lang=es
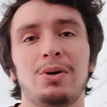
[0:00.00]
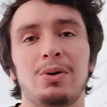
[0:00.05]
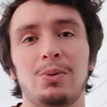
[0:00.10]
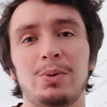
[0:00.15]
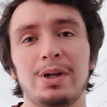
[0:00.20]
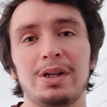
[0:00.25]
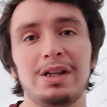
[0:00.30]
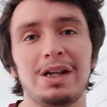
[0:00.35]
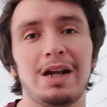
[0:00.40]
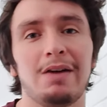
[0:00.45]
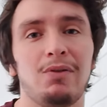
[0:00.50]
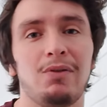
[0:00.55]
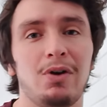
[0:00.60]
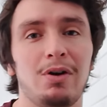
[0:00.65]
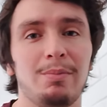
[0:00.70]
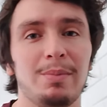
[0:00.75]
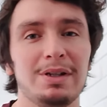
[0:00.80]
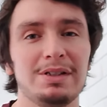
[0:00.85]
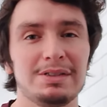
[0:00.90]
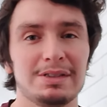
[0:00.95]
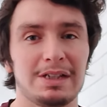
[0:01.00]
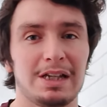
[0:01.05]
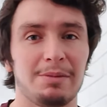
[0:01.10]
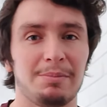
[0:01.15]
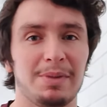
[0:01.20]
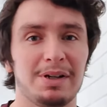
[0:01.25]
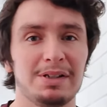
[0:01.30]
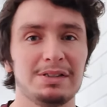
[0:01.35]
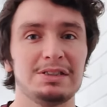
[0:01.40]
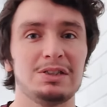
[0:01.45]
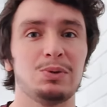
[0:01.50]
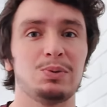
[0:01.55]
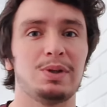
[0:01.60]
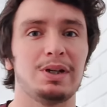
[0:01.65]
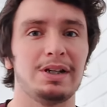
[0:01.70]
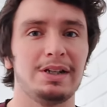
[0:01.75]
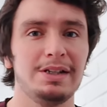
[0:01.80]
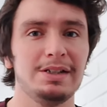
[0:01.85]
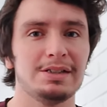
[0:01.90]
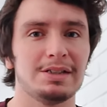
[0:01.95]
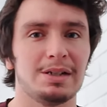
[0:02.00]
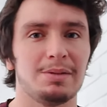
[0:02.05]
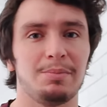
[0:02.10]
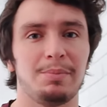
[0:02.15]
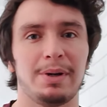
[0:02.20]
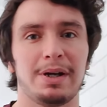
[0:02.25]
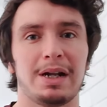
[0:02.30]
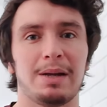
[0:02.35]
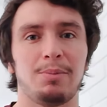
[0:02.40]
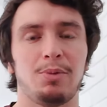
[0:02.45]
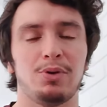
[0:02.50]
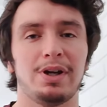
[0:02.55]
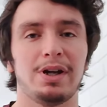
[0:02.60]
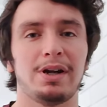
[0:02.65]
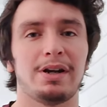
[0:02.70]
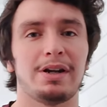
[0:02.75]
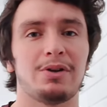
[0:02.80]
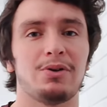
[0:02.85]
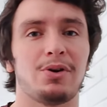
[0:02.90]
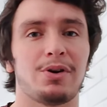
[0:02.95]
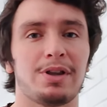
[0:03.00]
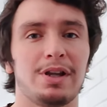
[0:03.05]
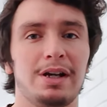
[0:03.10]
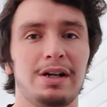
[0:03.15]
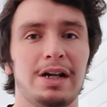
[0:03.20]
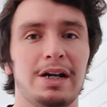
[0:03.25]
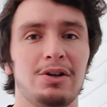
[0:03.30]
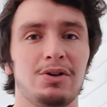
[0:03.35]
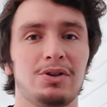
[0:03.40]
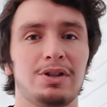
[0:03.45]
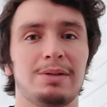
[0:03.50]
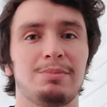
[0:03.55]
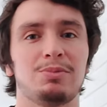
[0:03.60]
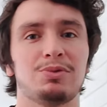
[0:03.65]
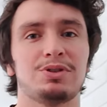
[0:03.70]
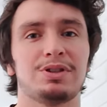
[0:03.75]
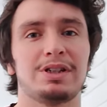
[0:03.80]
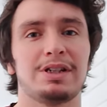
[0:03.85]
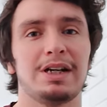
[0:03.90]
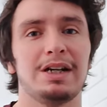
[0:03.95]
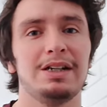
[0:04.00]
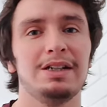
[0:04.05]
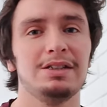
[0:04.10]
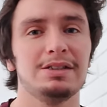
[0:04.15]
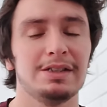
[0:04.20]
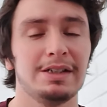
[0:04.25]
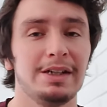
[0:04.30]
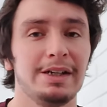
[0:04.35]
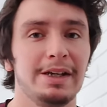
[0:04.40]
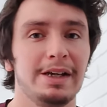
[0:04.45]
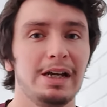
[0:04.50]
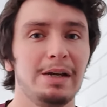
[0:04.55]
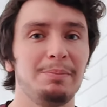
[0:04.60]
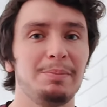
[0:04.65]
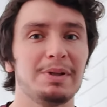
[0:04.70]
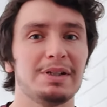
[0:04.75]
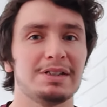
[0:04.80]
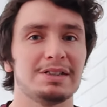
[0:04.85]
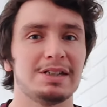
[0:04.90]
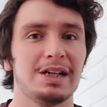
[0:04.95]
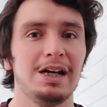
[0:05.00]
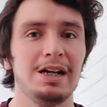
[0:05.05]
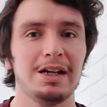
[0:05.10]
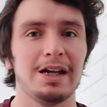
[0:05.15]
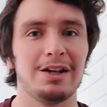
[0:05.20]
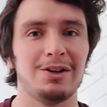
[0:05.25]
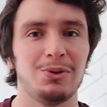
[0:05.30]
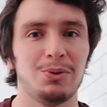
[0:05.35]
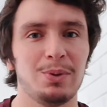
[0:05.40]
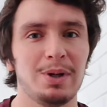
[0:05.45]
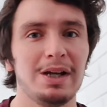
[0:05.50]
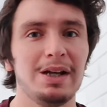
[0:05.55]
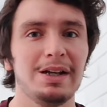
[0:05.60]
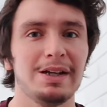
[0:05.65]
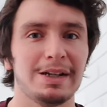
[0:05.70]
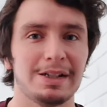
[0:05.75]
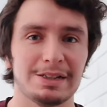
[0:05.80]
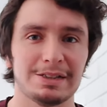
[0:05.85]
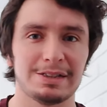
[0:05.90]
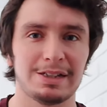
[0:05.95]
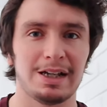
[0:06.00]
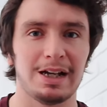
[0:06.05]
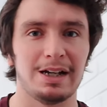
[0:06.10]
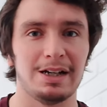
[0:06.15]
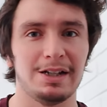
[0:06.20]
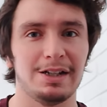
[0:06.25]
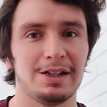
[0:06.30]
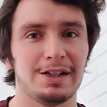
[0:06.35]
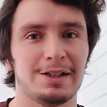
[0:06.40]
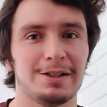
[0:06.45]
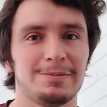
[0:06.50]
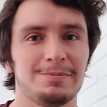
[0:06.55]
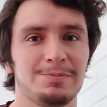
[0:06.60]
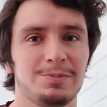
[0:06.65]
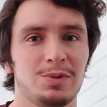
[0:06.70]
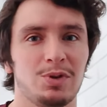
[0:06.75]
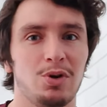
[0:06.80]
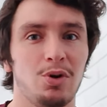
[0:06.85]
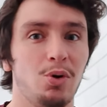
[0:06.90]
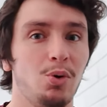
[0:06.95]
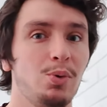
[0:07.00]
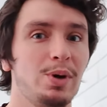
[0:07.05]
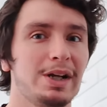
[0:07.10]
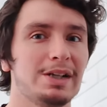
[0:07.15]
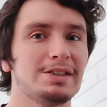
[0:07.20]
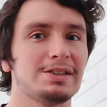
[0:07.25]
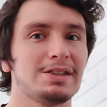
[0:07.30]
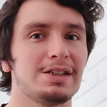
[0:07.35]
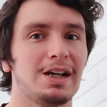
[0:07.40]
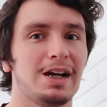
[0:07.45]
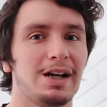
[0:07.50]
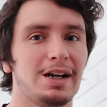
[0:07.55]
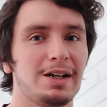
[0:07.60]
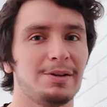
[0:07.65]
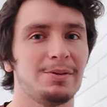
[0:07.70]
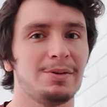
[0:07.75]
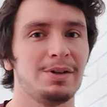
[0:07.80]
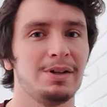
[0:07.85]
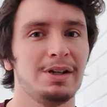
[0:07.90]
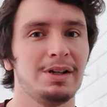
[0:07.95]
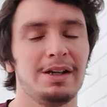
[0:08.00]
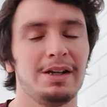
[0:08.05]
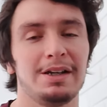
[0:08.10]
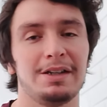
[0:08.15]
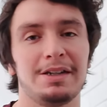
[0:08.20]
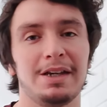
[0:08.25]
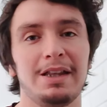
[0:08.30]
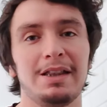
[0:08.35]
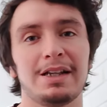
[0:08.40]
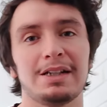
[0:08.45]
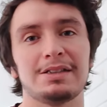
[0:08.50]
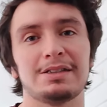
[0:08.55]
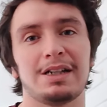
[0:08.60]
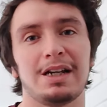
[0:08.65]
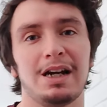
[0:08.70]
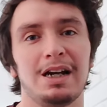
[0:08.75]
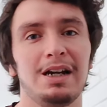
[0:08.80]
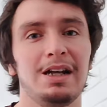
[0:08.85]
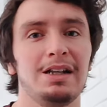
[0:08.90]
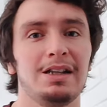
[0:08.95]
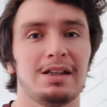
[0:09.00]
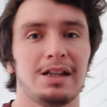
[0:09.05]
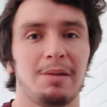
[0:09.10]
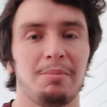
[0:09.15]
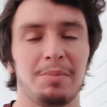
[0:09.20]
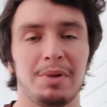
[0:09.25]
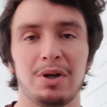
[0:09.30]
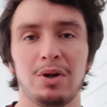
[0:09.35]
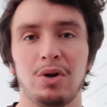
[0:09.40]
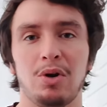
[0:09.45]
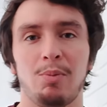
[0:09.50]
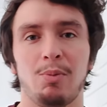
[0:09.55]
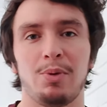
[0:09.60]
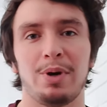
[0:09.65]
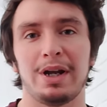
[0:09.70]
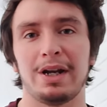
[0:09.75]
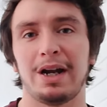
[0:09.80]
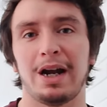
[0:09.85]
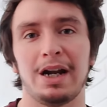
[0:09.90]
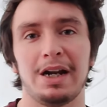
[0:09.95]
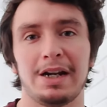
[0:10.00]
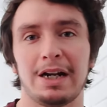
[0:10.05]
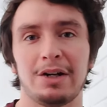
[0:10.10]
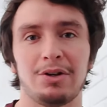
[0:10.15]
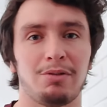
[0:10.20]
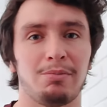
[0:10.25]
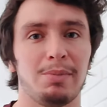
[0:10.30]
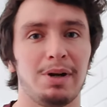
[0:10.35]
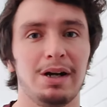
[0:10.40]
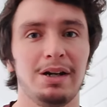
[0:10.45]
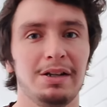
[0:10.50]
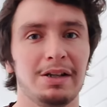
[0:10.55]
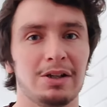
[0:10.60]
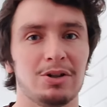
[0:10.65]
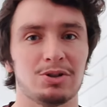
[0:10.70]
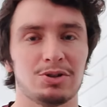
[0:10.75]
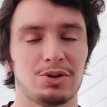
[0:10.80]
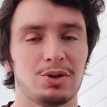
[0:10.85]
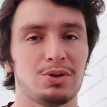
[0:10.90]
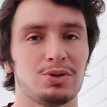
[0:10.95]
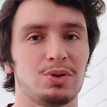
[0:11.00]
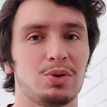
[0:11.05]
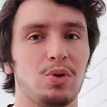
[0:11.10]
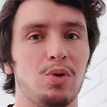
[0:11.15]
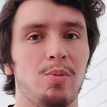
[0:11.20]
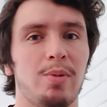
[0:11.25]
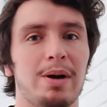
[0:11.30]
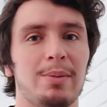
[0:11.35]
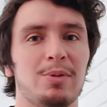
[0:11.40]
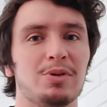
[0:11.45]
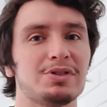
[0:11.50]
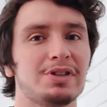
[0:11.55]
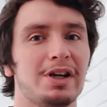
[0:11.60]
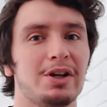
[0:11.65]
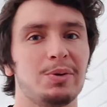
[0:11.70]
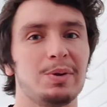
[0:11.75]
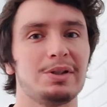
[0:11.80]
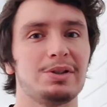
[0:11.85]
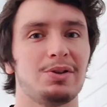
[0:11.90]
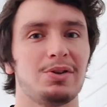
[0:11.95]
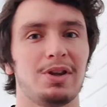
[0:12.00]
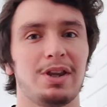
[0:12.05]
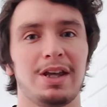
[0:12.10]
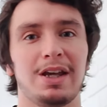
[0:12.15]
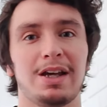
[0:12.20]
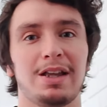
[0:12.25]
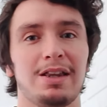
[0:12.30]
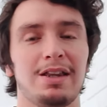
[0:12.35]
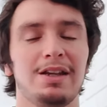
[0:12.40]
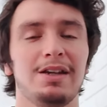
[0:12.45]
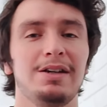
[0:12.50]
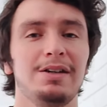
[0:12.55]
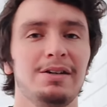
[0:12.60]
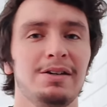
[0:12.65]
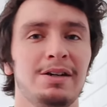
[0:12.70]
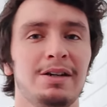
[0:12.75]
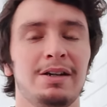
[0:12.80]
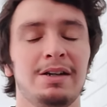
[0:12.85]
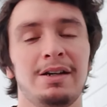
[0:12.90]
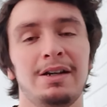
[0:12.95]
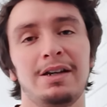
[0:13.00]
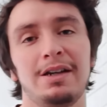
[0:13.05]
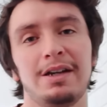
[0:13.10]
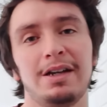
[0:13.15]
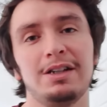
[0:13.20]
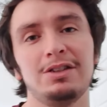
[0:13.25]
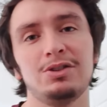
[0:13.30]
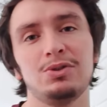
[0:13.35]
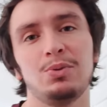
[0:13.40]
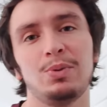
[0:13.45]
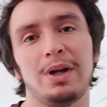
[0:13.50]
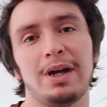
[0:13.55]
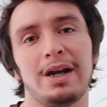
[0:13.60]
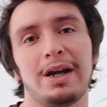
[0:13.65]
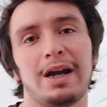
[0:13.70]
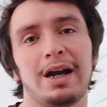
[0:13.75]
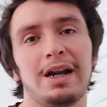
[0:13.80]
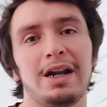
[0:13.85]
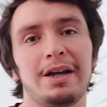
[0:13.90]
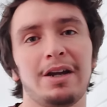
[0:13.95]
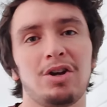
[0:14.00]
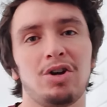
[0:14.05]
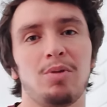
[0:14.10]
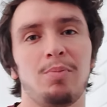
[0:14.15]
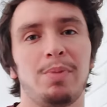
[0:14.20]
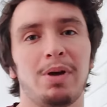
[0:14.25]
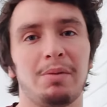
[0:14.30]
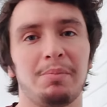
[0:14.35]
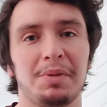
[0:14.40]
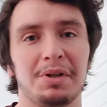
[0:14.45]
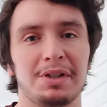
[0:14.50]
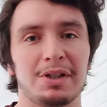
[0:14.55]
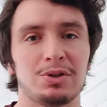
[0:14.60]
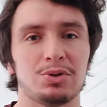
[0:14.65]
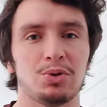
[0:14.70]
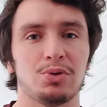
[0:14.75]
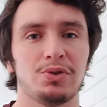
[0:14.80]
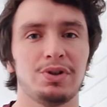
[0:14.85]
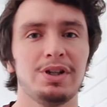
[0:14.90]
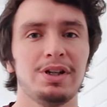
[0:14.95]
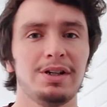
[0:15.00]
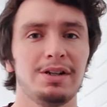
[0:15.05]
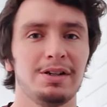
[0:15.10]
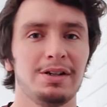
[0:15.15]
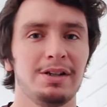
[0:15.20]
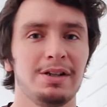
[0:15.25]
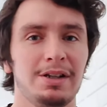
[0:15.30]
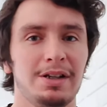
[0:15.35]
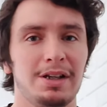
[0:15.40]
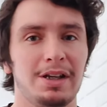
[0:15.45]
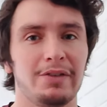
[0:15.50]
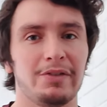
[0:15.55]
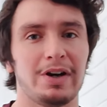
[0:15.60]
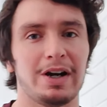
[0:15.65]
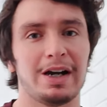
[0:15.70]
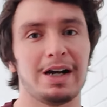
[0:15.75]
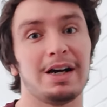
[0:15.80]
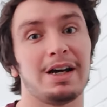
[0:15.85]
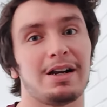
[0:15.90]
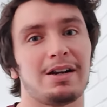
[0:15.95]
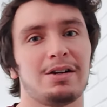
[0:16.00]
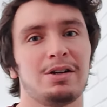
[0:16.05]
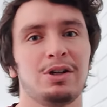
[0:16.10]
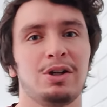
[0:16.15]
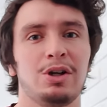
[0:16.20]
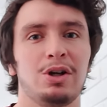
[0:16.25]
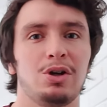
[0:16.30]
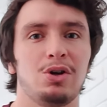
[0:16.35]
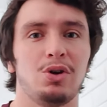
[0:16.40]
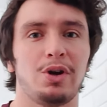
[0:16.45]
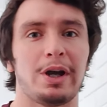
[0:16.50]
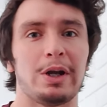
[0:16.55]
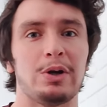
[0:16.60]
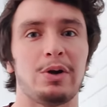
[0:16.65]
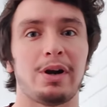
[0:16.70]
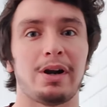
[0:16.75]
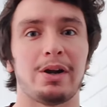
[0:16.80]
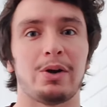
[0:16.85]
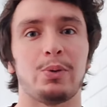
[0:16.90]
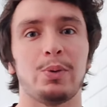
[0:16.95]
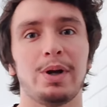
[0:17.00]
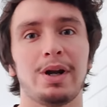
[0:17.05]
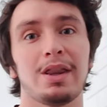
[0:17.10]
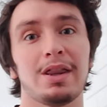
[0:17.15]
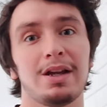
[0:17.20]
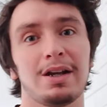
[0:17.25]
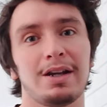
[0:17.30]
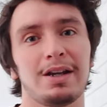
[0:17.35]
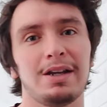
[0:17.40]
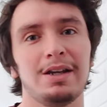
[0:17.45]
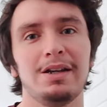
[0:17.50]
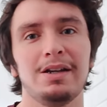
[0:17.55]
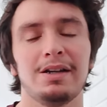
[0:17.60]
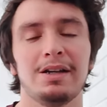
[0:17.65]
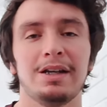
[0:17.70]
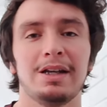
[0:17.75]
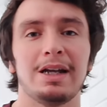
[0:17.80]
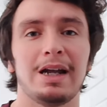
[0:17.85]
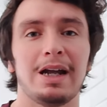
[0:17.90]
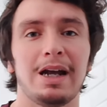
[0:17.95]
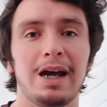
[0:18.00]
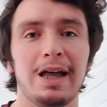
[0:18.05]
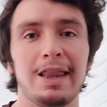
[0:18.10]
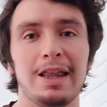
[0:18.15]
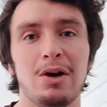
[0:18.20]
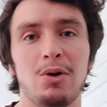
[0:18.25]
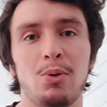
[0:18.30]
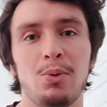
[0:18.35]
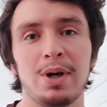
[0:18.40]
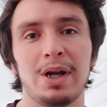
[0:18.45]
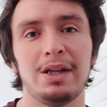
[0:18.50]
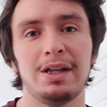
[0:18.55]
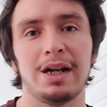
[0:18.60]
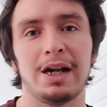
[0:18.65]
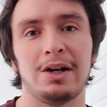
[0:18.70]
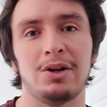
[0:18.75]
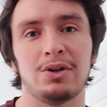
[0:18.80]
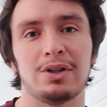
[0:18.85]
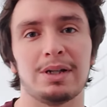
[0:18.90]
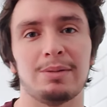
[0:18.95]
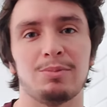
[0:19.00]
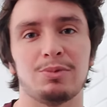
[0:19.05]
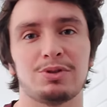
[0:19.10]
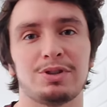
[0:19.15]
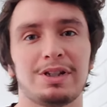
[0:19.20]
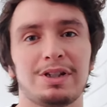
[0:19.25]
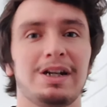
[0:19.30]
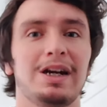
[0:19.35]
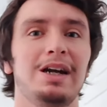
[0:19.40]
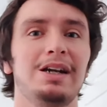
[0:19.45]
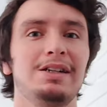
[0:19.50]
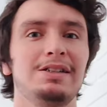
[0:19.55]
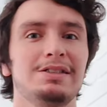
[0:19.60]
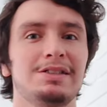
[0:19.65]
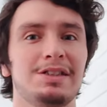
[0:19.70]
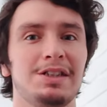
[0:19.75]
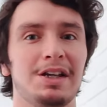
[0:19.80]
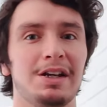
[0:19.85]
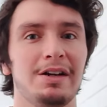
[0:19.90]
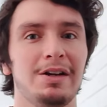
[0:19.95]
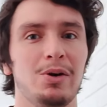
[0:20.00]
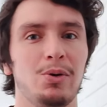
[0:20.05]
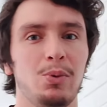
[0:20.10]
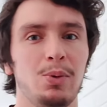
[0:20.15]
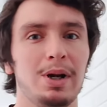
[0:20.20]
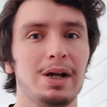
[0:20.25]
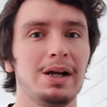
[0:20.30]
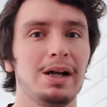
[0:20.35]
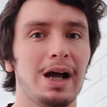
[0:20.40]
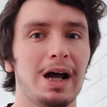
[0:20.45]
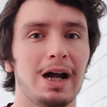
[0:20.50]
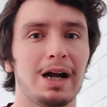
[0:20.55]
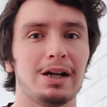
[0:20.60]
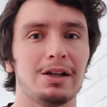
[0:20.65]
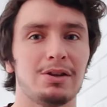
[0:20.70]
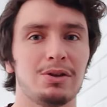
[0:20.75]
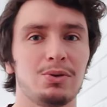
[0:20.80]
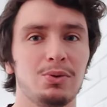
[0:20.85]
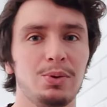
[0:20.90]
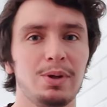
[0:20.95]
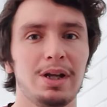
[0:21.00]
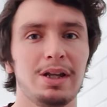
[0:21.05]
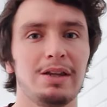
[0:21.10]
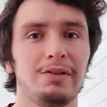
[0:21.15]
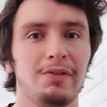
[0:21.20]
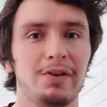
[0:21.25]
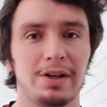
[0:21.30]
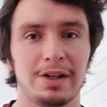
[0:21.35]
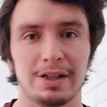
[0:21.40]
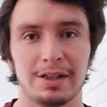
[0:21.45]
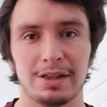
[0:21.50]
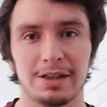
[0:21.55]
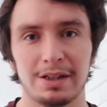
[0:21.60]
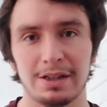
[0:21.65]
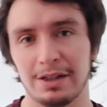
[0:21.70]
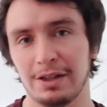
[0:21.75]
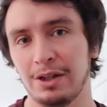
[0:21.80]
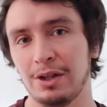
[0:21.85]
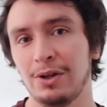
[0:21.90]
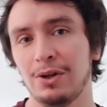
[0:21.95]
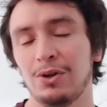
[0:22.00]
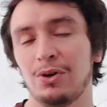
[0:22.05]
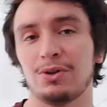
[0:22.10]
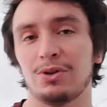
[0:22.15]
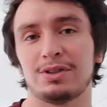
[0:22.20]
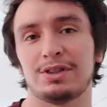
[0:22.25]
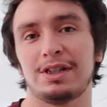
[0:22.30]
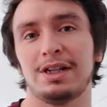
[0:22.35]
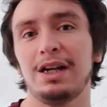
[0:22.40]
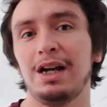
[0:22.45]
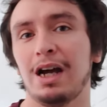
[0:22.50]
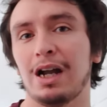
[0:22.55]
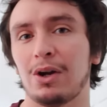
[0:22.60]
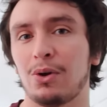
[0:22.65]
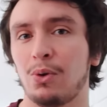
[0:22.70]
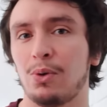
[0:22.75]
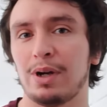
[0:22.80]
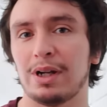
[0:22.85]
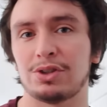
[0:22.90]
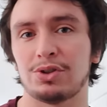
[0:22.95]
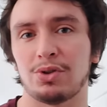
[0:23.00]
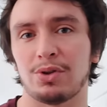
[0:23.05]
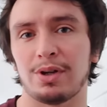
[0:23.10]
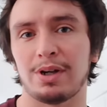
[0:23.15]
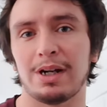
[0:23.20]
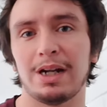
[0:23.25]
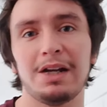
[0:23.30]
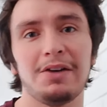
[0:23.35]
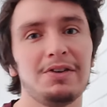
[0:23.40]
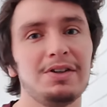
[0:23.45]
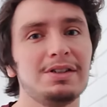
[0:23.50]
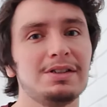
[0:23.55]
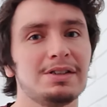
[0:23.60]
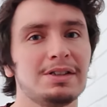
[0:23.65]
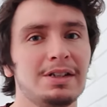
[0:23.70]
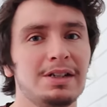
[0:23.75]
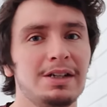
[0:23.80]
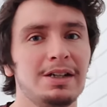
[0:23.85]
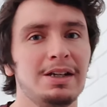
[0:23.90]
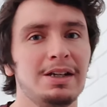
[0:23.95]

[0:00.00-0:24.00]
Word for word: Una de las formas que más se utilizan para poder recordar las notas musicales es pensar en una escalera o una escala. Y esta escala, también como una escalera normal que nosotros ocupamos en nuestro día a día, es una escala que nos permite subir y bajar, lo que nos recuerda que cada una de las notas musicales tiene una altura diferente, o sea, algunas son graves